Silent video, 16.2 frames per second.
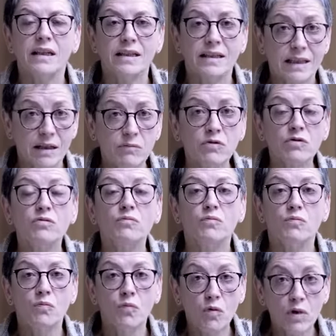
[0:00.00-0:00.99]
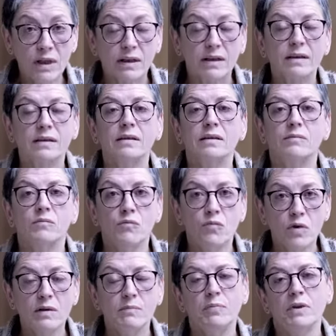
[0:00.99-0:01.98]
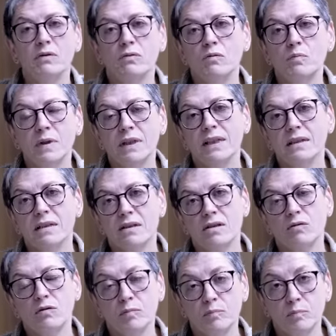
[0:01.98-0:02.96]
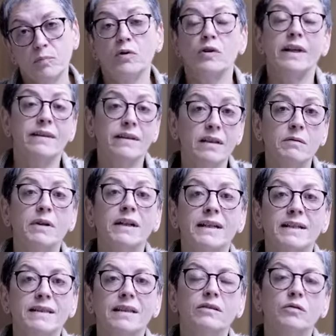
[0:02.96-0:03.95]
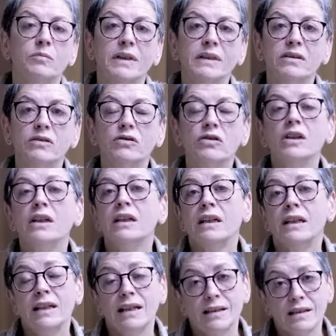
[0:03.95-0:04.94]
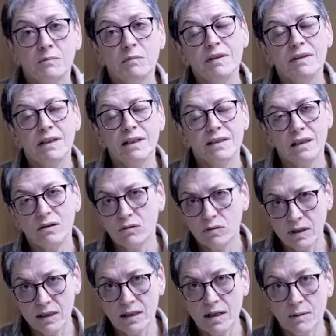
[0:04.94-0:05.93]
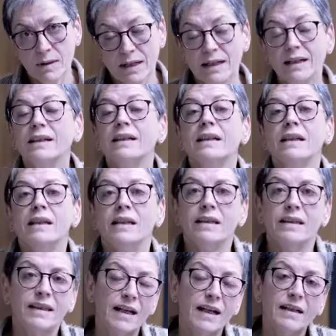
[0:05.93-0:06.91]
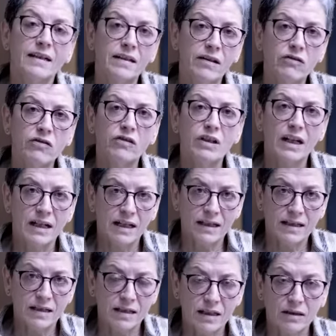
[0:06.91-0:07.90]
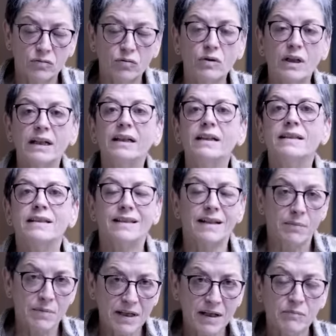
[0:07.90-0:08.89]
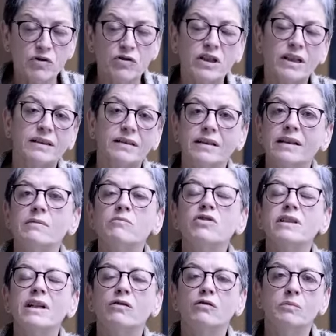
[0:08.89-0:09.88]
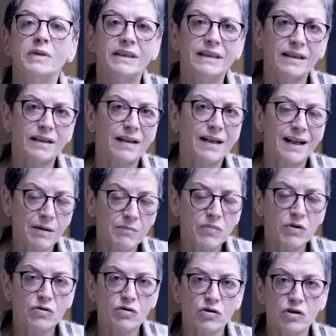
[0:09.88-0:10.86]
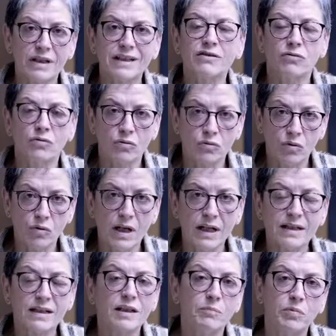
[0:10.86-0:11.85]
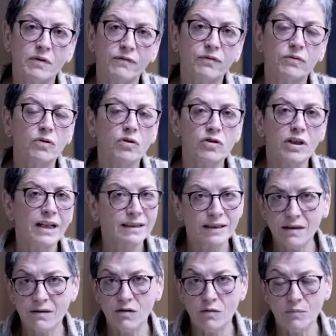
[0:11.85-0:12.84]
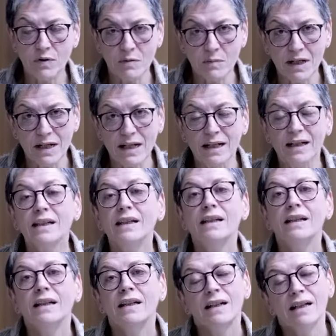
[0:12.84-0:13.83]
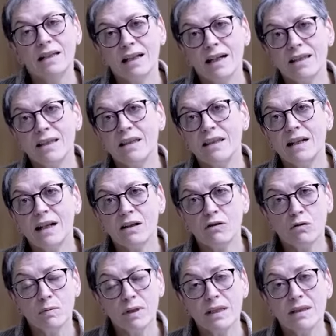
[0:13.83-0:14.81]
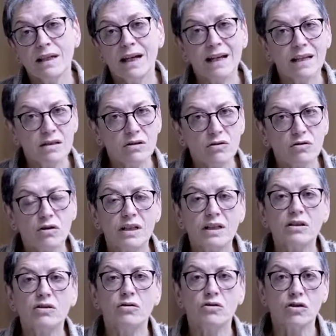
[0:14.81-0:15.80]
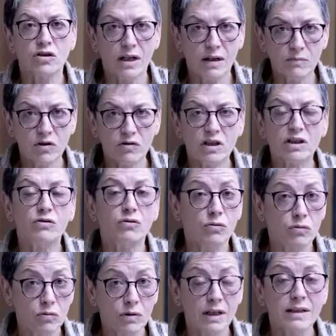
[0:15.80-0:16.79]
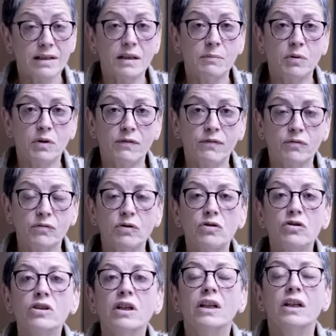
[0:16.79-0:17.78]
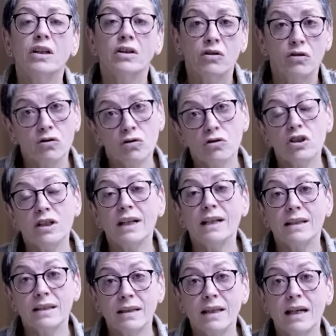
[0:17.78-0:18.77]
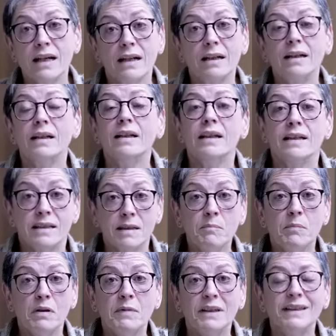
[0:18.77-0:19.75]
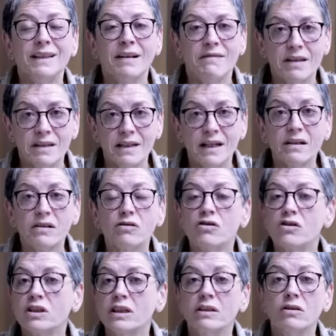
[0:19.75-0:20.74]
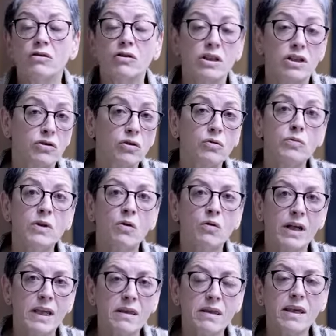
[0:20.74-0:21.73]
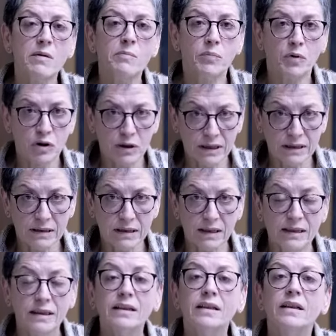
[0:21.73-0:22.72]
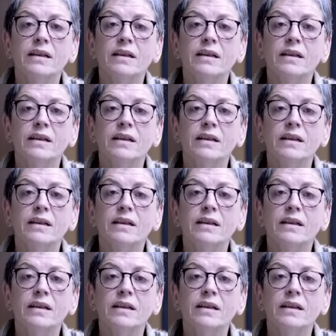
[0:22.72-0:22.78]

Estamos muy, muy preocupadas por la deriva que está tomando el tema de la salud en Navarra. Ya al inicio de la legislatura sabíamos que teníamos que acometer cambios estructurales y profundos en la atención primaria. La llegada de la COVID ha hecho que estos cambios estructurales y profundos no sean ya simplemente necesarios, sino que son una urgencia importante.